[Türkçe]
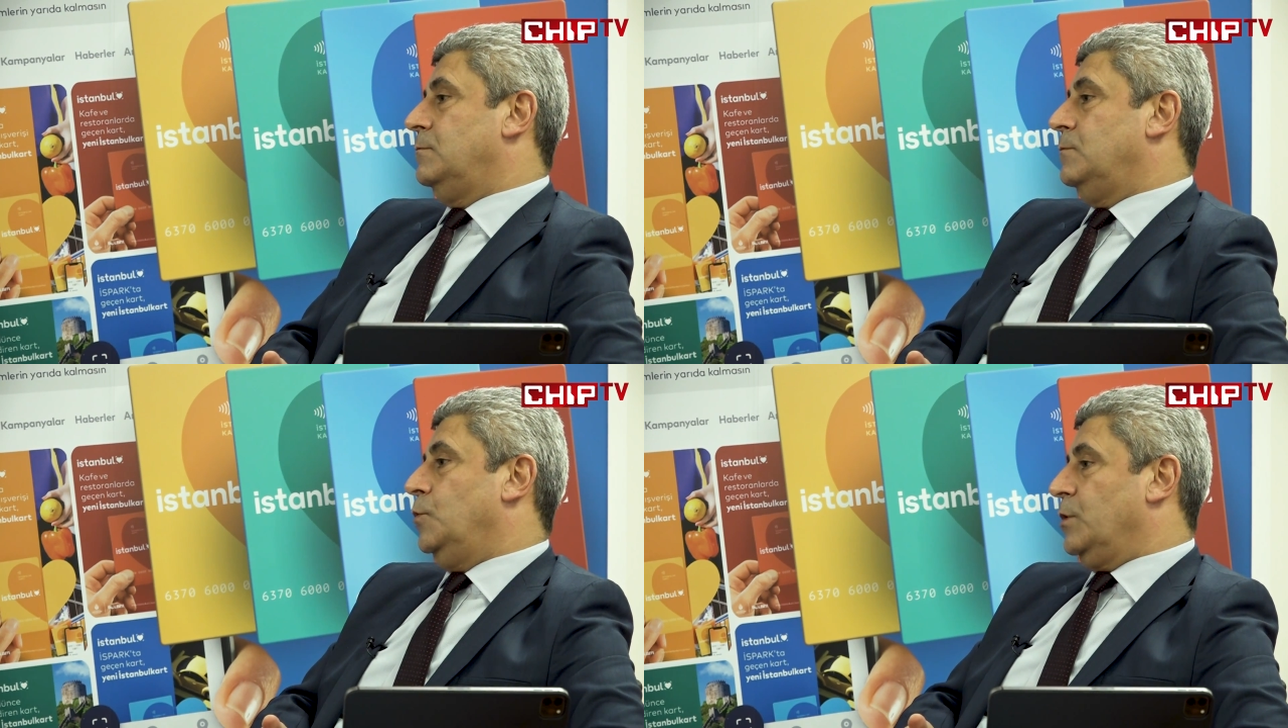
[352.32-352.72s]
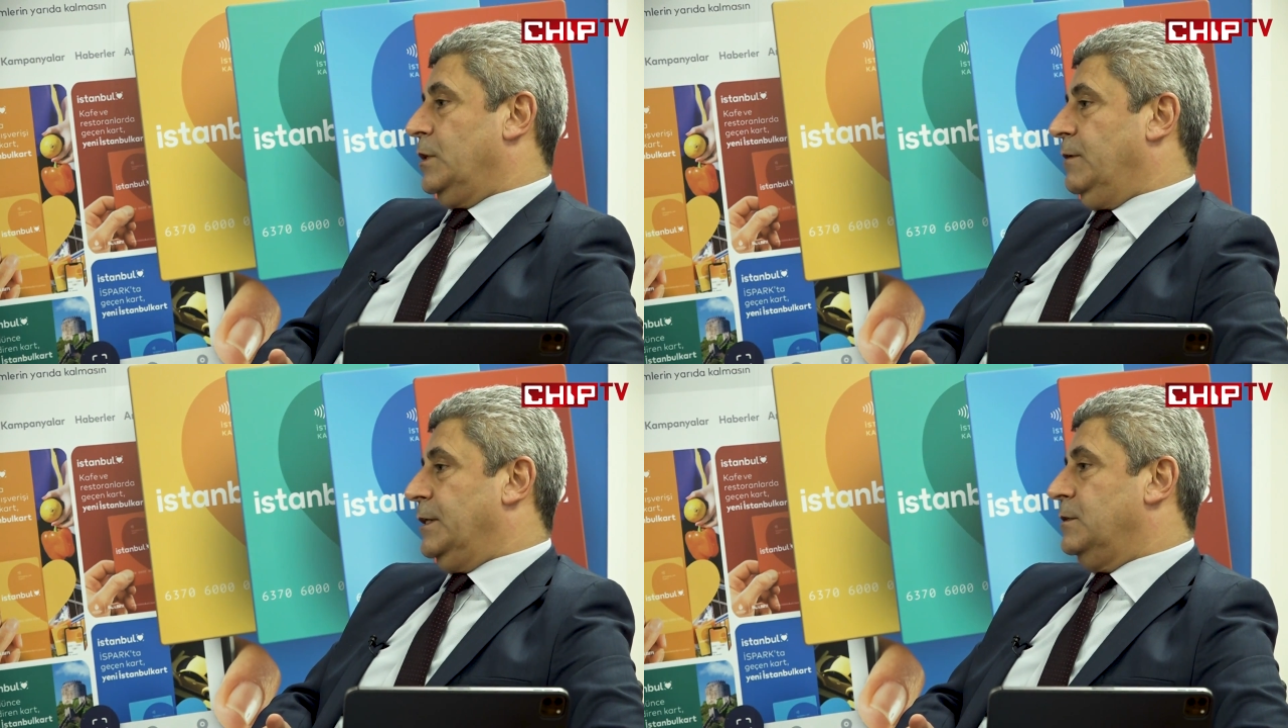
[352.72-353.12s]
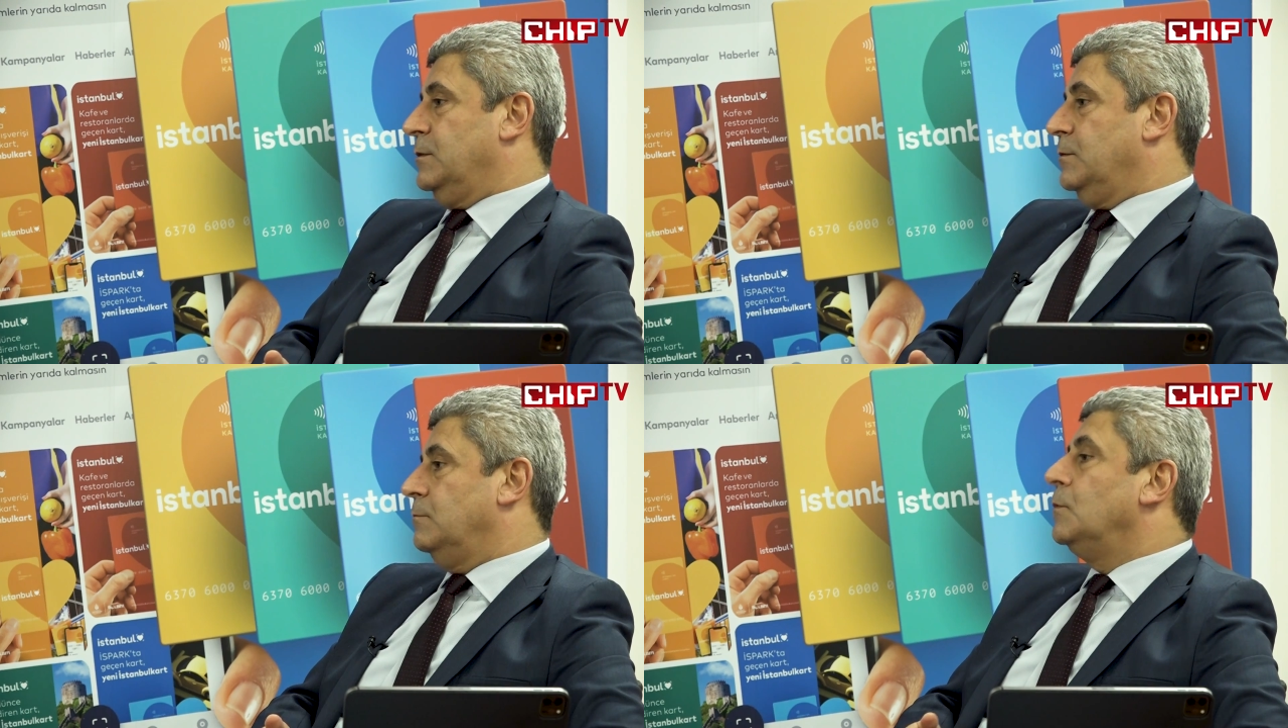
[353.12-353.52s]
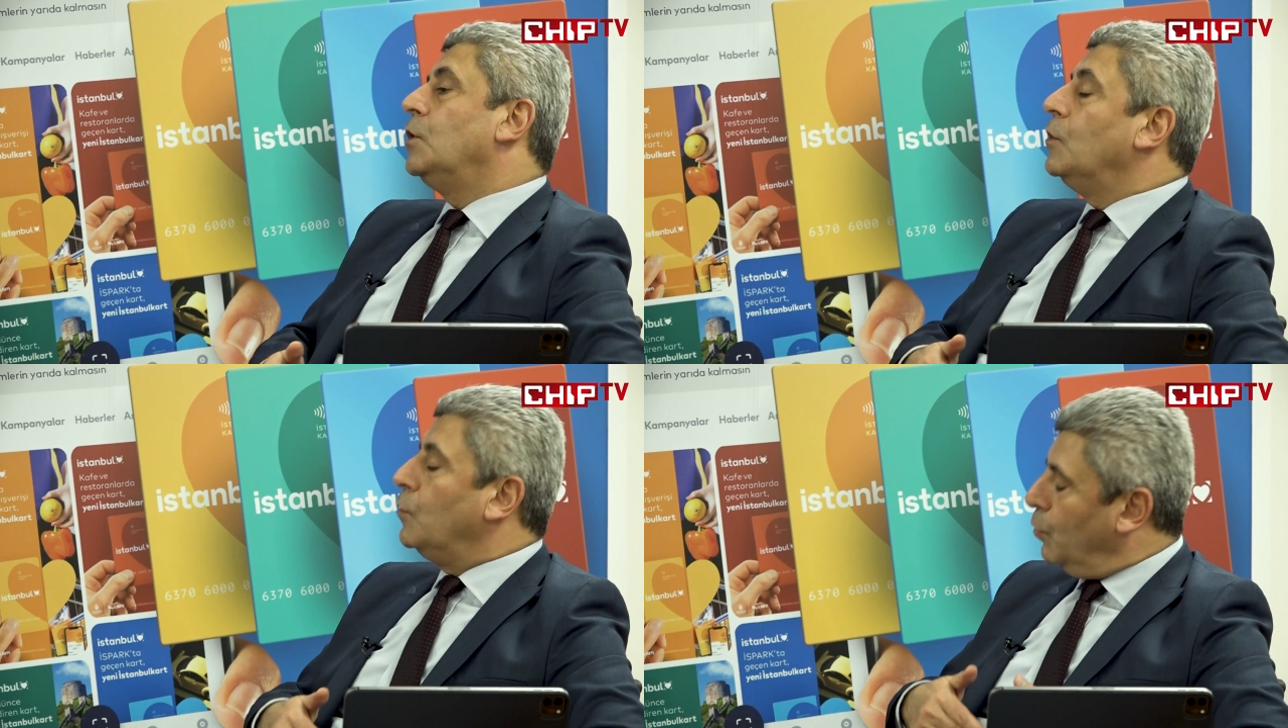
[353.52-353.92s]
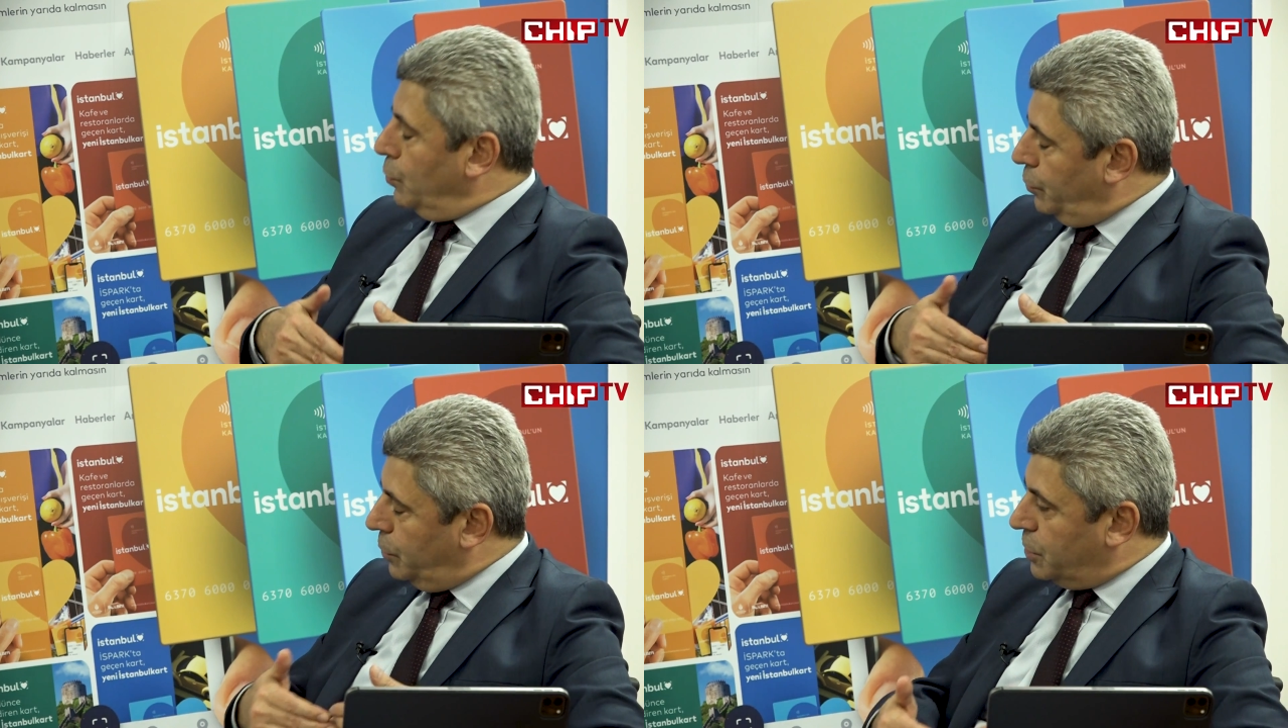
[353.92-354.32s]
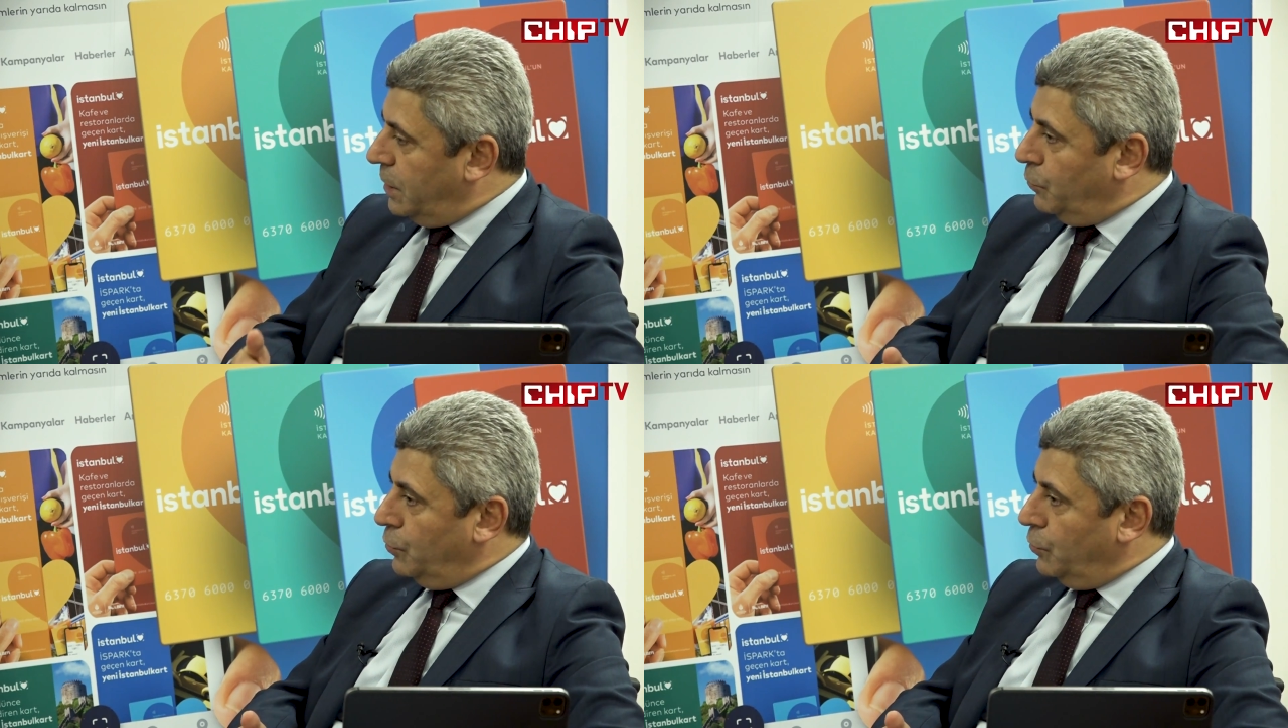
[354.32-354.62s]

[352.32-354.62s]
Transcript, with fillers: Hı. oranı var. Transaction oluyor. Oluyor, işlem evet.